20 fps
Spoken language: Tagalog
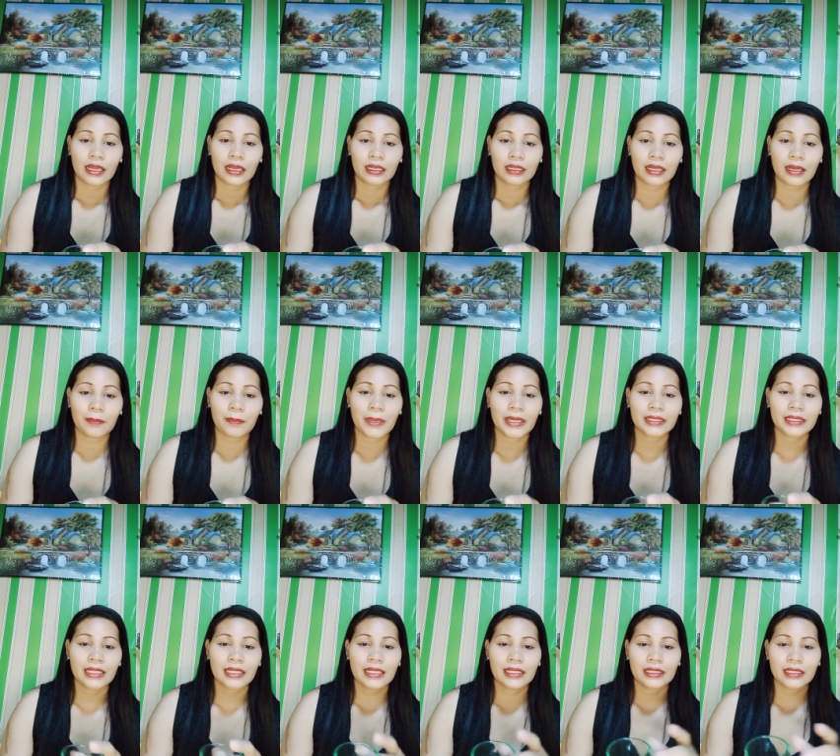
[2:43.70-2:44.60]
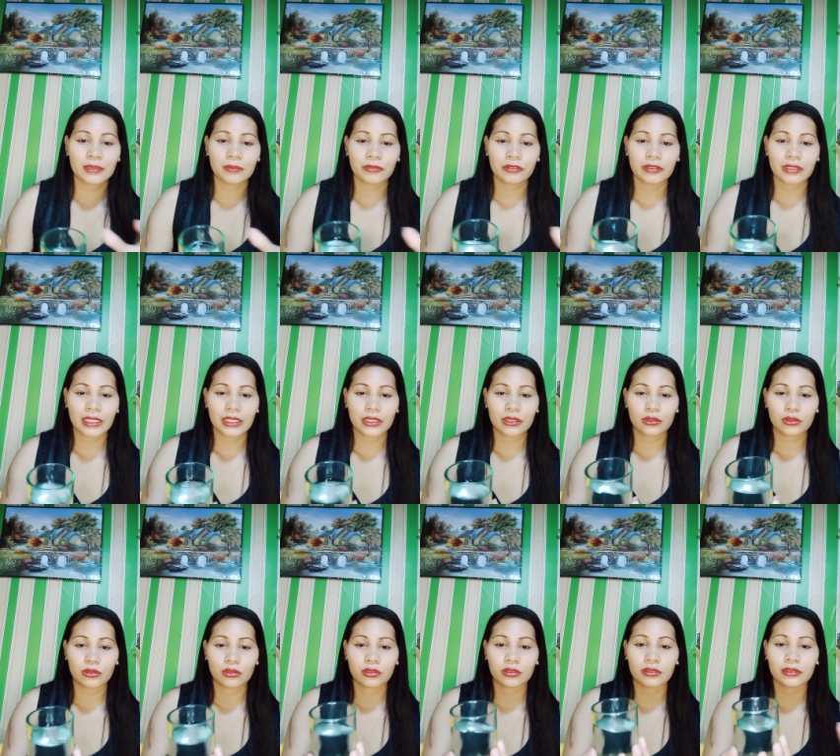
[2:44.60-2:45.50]
Kapag nilagyan mo na
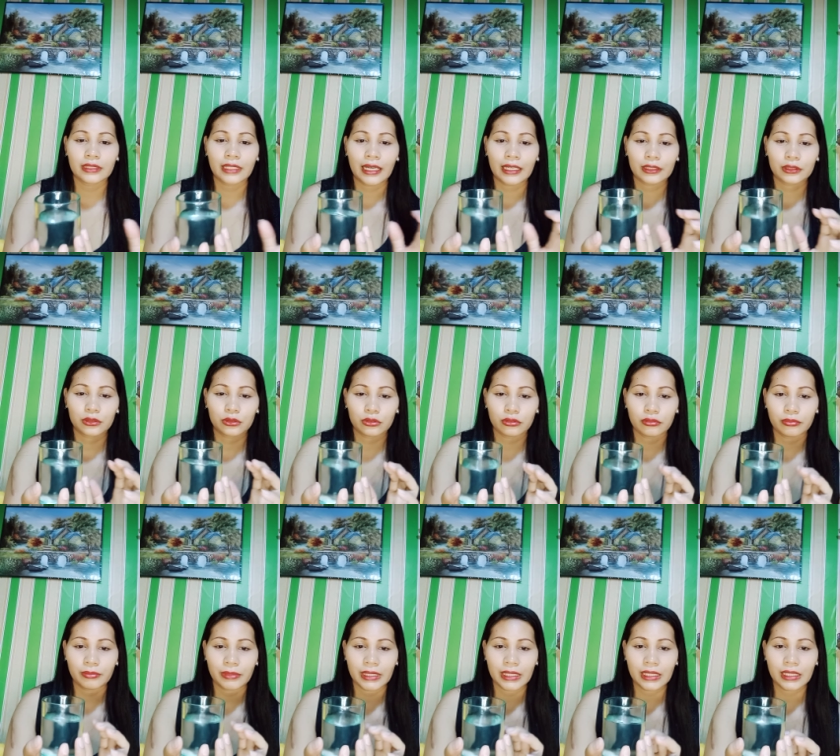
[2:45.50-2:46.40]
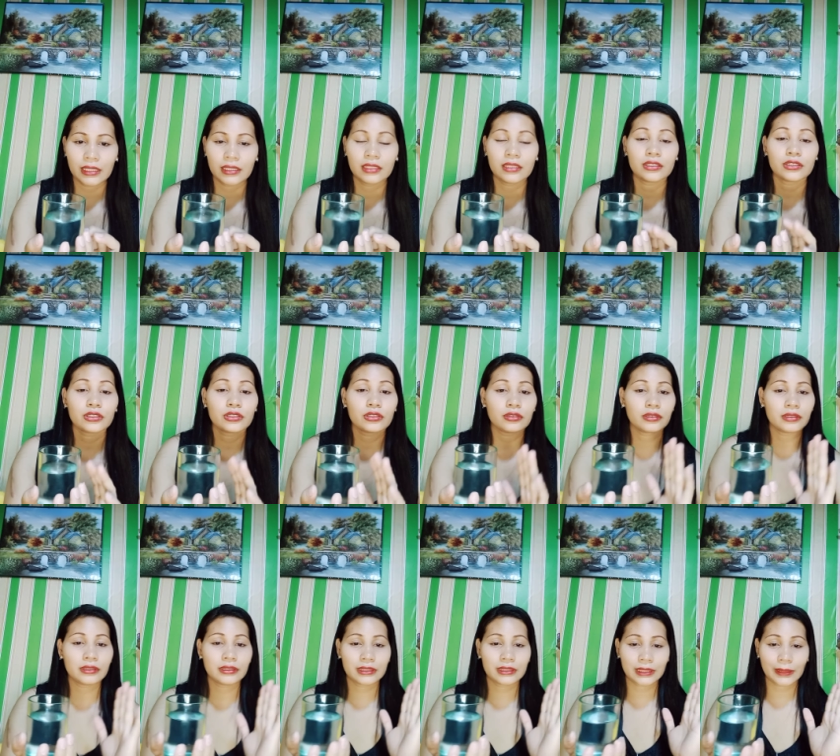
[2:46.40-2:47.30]
ito ng tubig, so
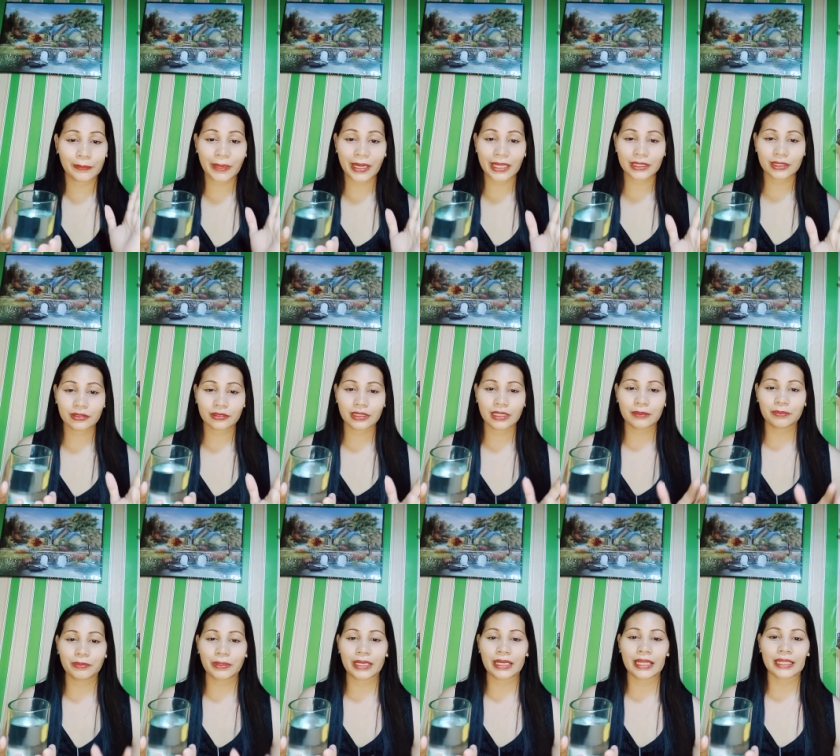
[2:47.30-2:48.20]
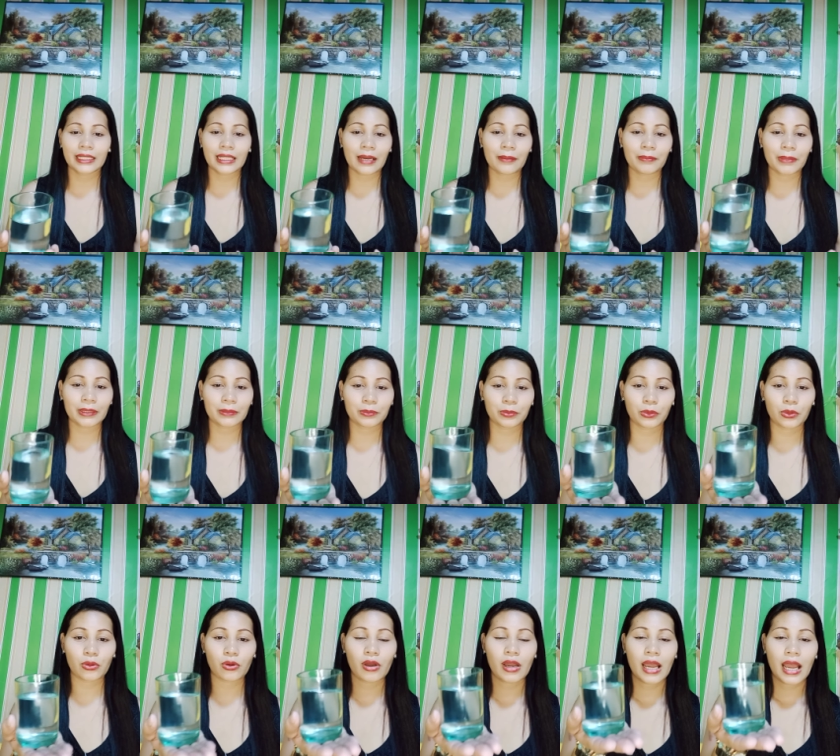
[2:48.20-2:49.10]
sa baso din pala dapat
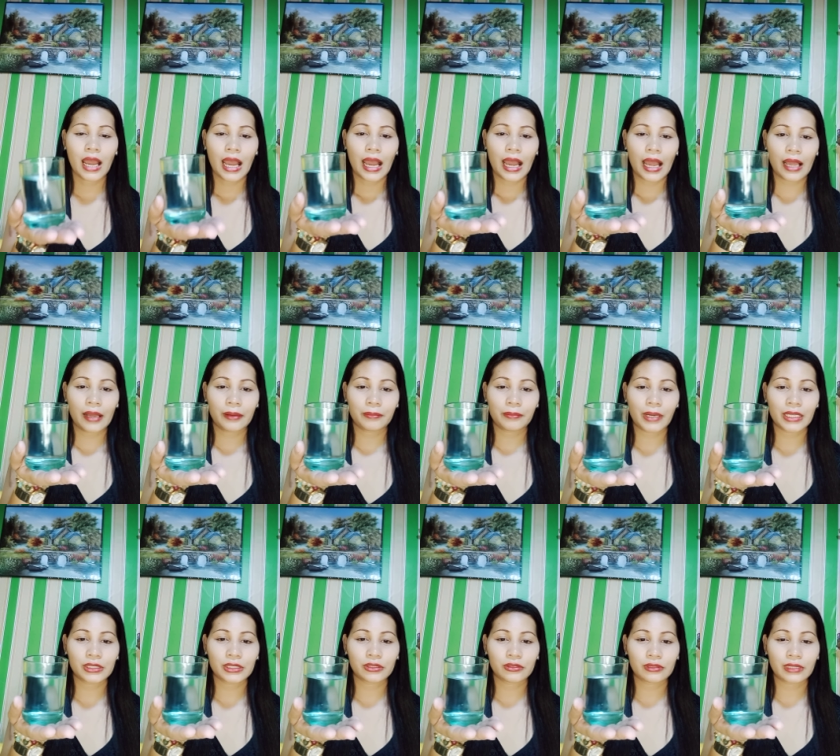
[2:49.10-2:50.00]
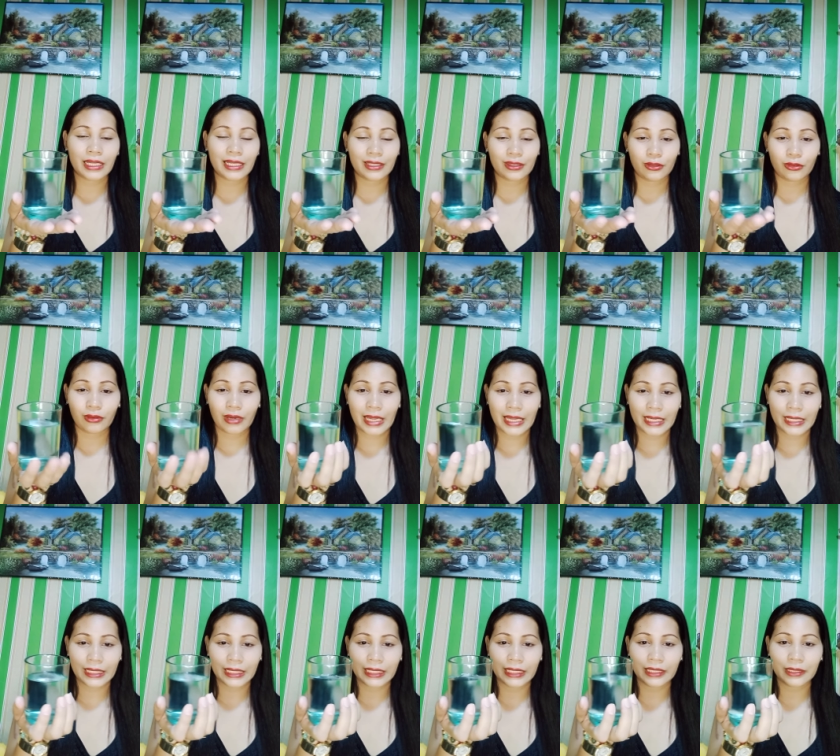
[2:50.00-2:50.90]
po ang baso na ito ay
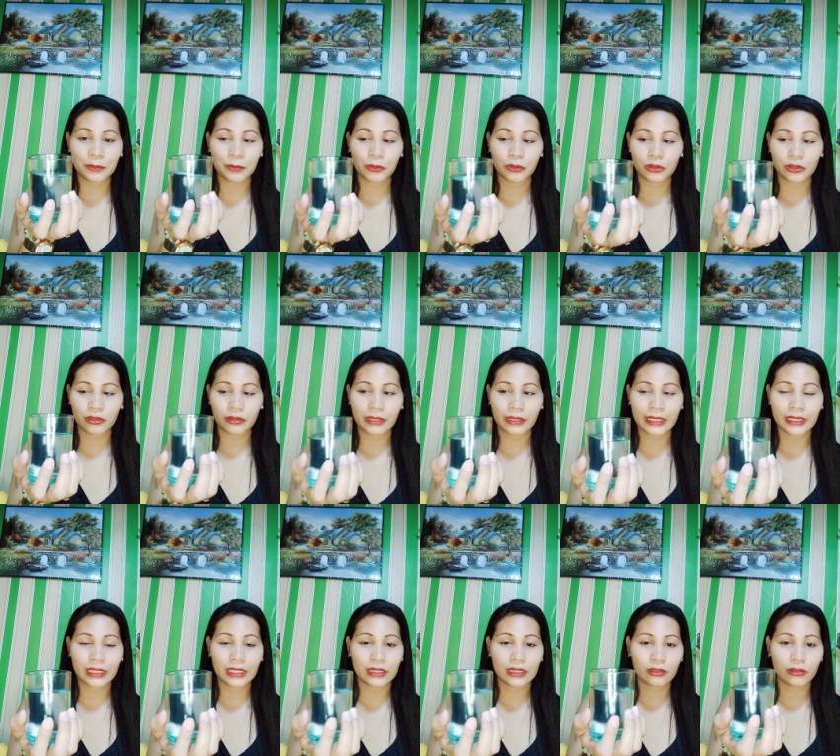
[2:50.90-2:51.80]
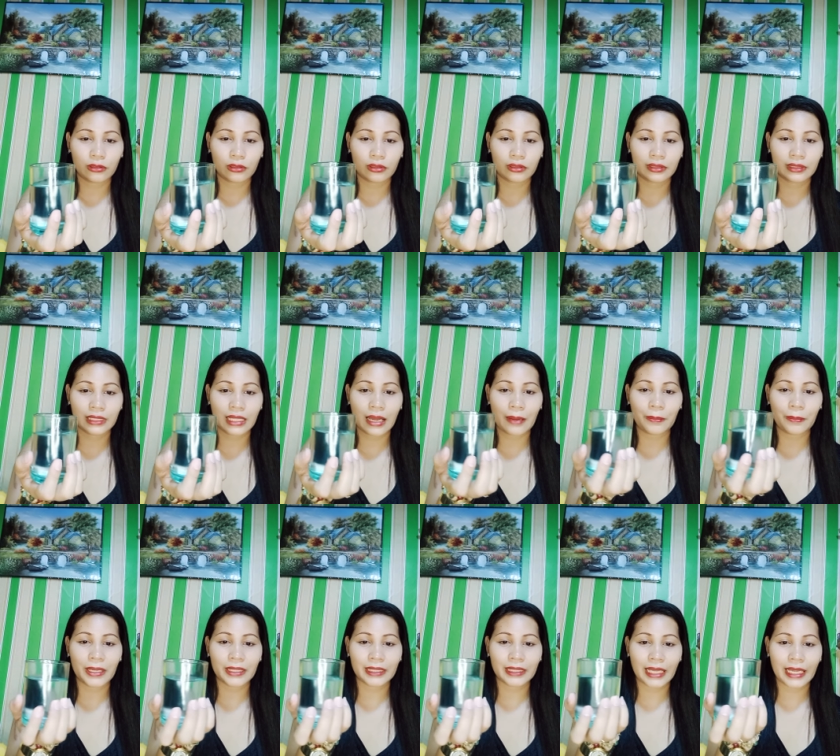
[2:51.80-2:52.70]
clear po tulad nito.
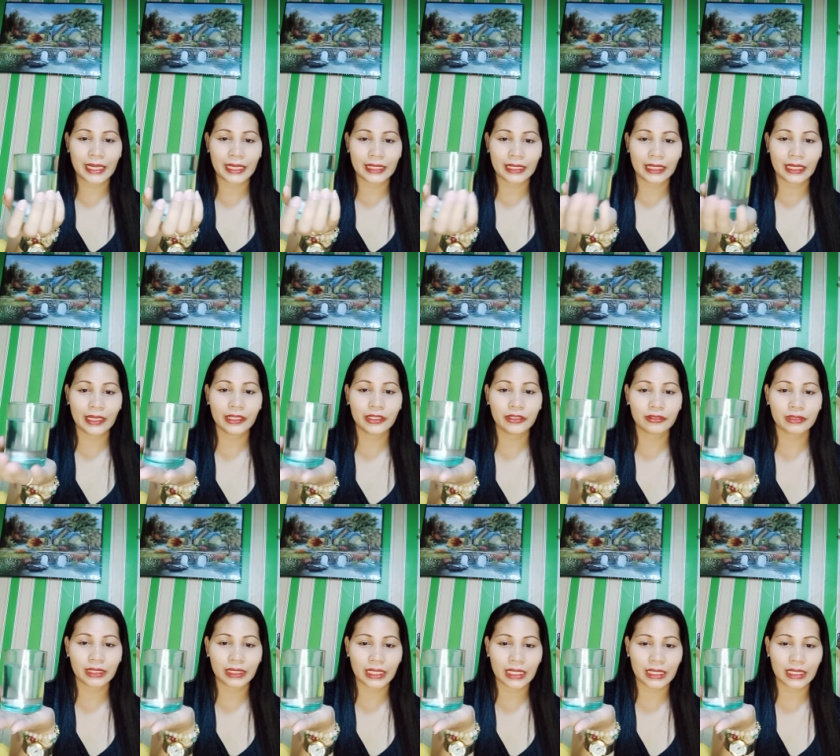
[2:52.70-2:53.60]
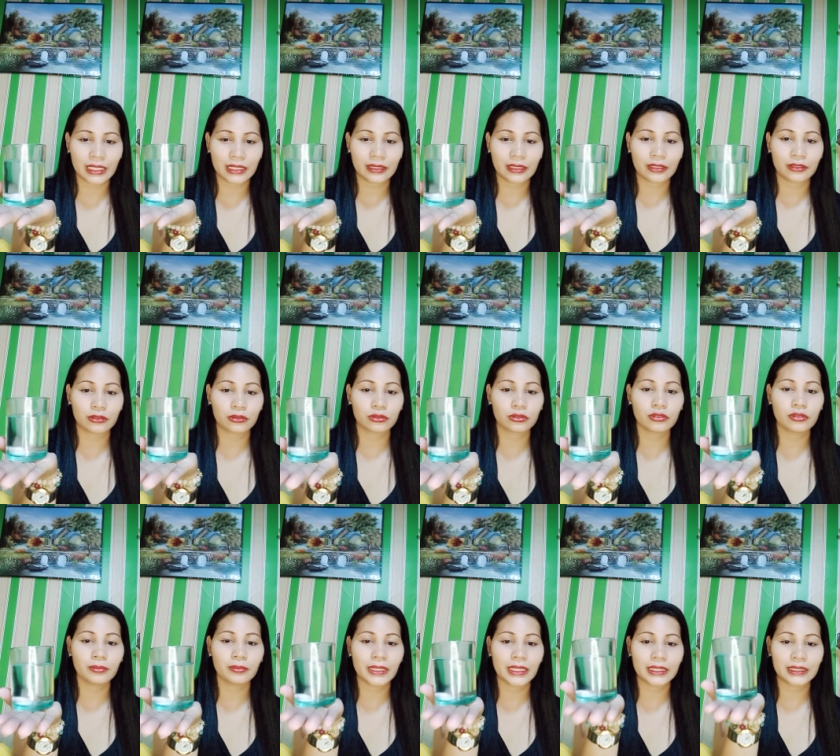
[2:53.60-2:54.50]
Dapat ay clear yung nakikita yung
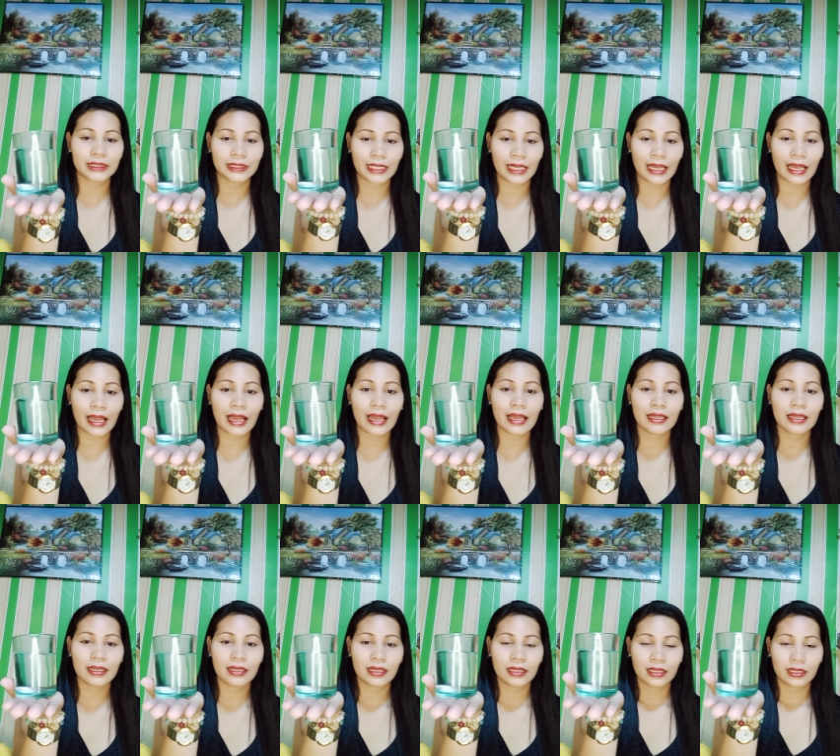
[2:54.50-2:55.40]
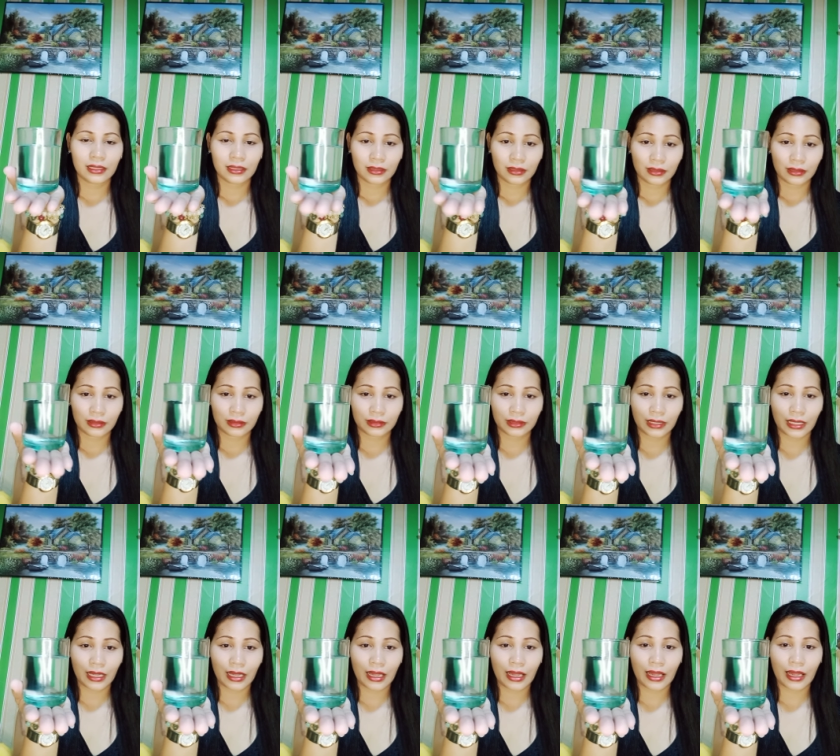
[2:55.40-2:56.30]
tubig sa
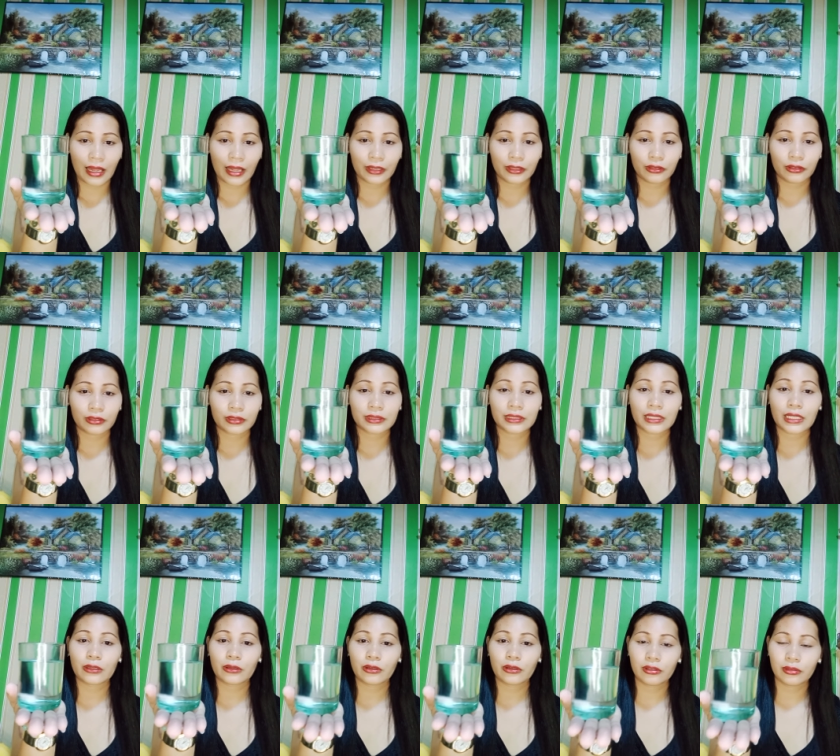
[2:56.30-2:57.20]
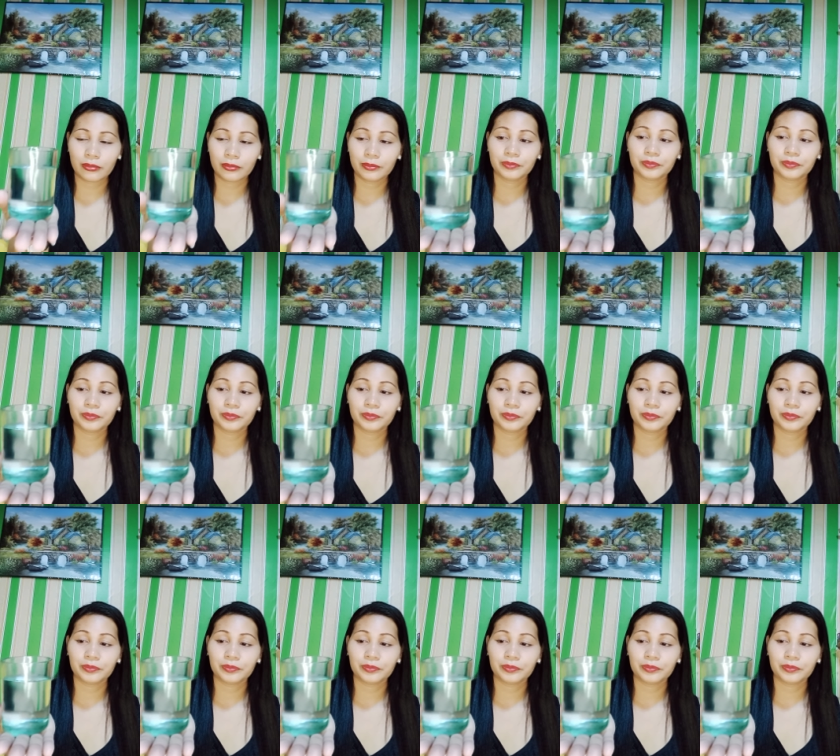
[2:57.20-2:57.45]
sa ano sa loob.